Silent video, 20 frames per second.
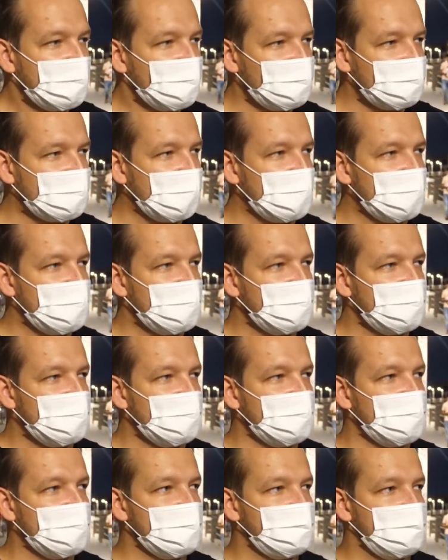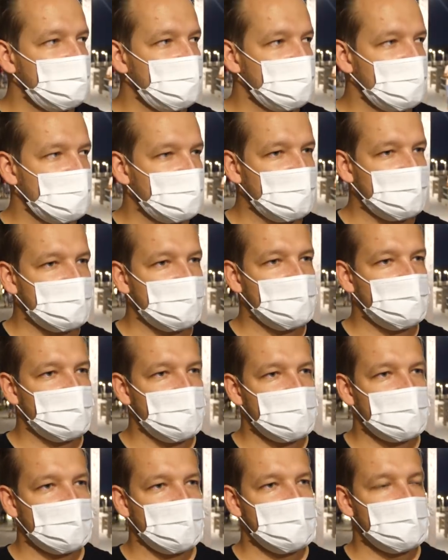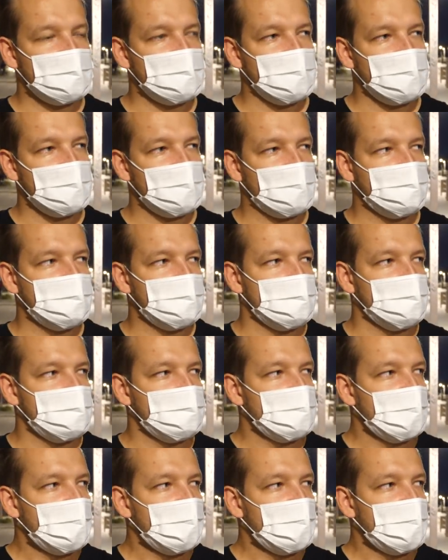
Tutaj yy, po 7 latach czujesz tak, że jakby